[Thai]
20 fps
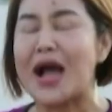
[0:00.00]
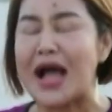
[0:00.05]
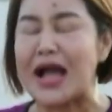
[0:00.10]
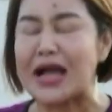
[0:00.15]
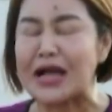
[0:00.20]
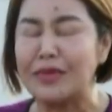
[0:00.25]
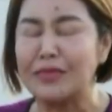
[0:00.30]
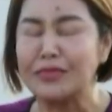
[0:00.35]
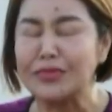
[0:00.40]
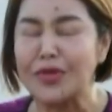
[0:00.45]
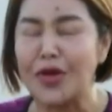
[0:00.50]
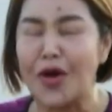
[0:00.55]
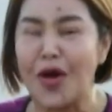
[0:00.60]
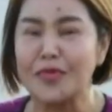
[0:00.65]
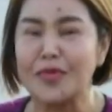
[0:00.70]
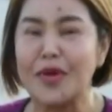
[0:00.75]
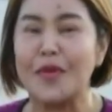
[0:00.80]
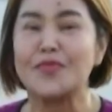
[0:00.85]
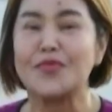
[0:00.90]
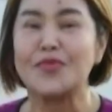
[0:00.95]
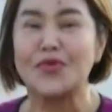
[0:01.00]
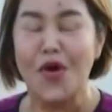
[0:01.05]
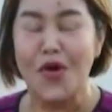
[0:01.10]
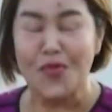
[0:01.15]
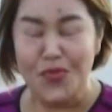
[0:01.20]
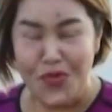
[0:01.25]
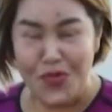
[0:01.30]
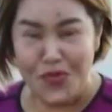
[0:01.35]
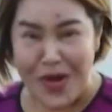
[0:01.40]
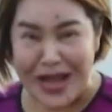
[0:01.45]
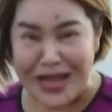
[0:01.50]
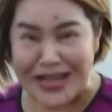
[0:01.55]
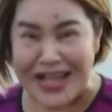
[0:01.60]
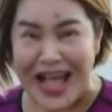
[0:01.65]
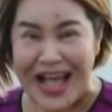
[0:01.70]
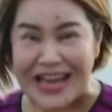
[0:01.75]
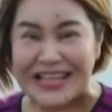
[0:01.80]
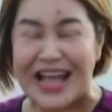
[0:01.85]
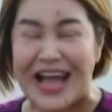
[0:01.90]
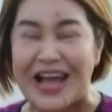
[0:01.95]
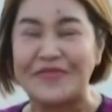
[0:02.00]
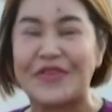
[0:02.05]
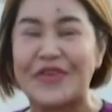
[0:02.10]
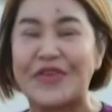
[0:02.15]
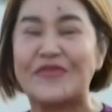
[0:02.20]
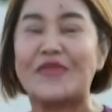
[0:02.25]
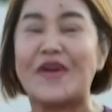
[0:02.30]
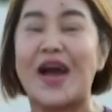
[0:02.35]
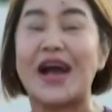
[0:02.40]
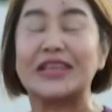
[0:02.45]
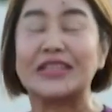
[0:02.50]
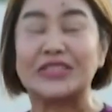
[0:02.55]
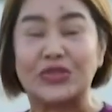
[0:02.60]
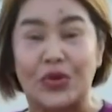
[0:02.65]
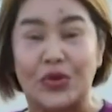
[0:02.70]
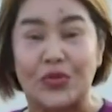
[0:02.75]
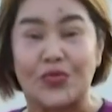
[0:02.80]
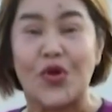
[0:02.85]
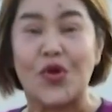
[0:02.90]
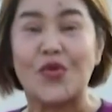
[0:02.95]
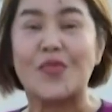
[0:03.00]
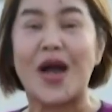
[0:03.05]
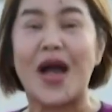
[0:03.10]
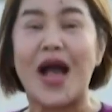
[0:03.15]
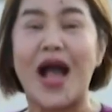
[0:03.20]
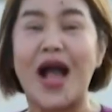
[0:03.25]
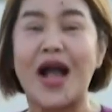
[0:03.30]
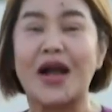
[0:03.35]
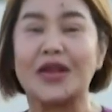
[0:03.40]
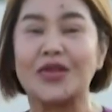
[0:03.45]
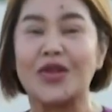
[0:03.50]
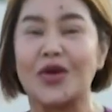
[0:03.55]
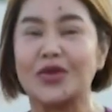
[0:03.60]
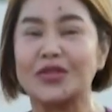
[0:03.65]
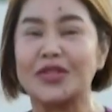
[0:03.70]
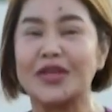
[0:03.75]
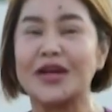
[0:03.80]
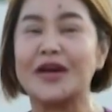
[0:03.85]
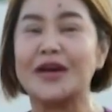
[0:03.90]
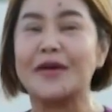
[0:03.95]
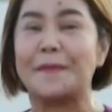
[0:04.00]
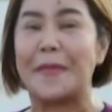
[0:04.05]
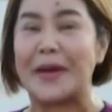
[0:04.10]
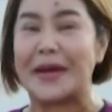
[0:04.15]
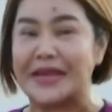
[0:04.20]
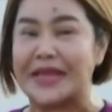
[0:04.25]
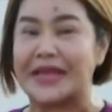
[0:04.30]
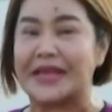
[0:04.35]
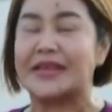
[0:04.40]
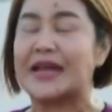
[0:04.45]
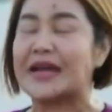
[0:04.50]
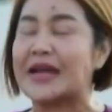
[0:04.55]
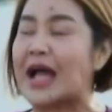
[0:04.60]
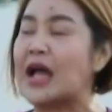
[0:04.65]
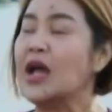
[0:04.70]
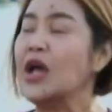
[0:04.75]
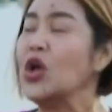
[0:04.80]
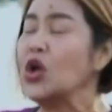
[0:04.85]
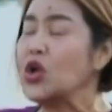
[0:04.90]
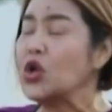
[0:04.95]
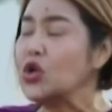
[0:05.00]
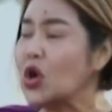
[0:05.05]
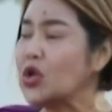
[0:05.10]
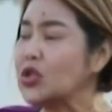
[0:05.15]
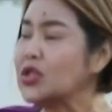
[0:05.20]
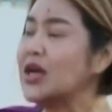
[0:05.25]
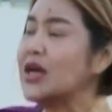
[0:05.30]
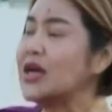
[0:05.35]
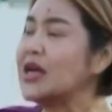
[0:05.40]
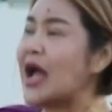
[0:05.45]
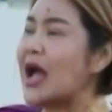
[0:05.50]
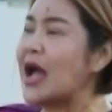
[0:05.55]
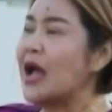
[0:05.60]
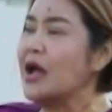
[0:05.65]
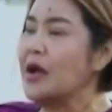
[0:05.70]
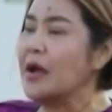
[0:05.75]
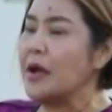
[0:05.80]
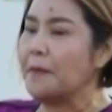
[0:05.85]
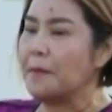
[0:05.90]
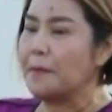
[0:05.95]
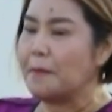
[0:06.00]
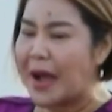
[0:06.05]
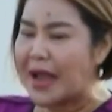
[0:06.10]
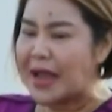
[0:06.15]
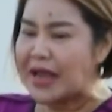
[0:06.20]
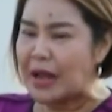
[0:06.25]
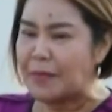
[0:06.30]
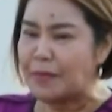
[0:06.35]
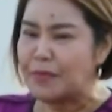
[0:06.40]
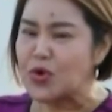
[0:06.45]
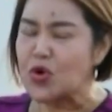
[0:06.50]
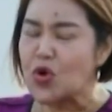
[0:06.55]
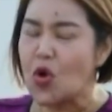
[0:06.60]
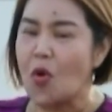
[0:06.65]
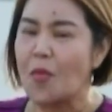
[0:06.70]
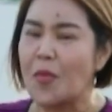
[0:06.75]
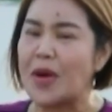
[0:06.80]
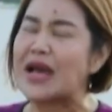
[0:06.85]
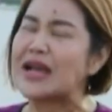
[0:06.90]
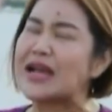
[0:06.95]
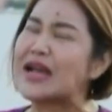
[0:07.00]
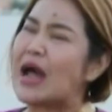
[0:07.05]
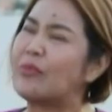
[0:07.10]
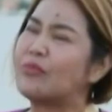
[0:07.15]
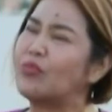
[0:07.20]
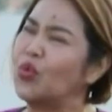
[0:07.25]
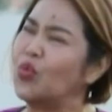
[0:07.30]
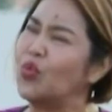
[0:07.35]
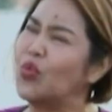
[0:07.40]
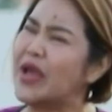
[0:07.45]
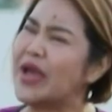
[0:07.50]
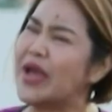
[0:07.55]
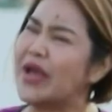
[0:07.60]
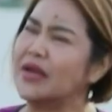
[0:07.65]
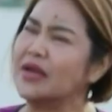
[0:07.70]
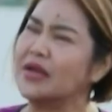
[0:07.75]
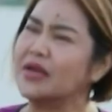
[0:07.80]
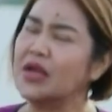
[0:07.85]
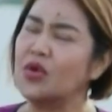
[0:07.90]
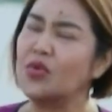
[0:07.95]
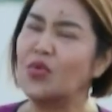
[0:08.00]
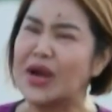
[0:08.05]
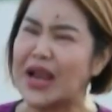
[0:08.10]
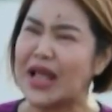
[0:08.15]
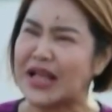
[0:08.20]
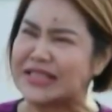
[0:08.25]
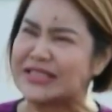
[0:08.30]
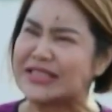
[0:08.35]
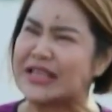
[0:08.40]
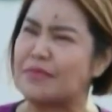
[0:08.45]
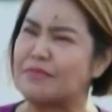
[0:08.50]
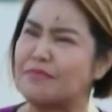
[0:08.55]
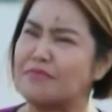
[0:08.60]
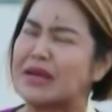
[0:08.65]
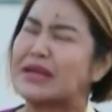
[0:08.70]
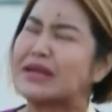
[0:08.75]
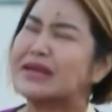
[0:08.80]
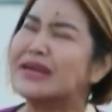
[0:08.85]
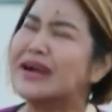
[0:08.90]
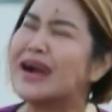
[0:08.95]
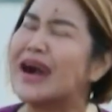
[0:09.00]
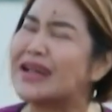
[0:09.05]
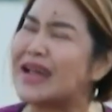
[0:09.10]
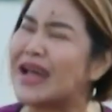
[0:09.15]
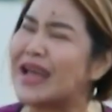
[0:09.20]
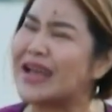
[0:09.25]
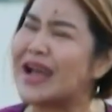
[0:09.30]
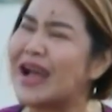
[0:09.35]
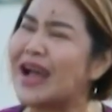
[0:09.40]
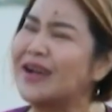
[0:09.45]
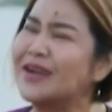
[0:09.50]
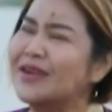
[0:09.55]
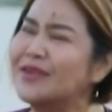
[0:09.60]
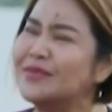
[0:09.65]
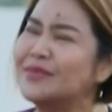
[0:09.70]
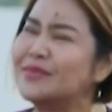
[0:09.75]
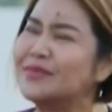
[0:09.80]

มาหาคำตอบกับรองผู้ว่าการการไฟฟ้าส่วนภูมิภาค ดรประดิษฐ์นะคะ ดรคะใบรับรองพลังงานหมุนเวียน หรือว่าเล็กซ์เนี่ยมันคืออะไรคะ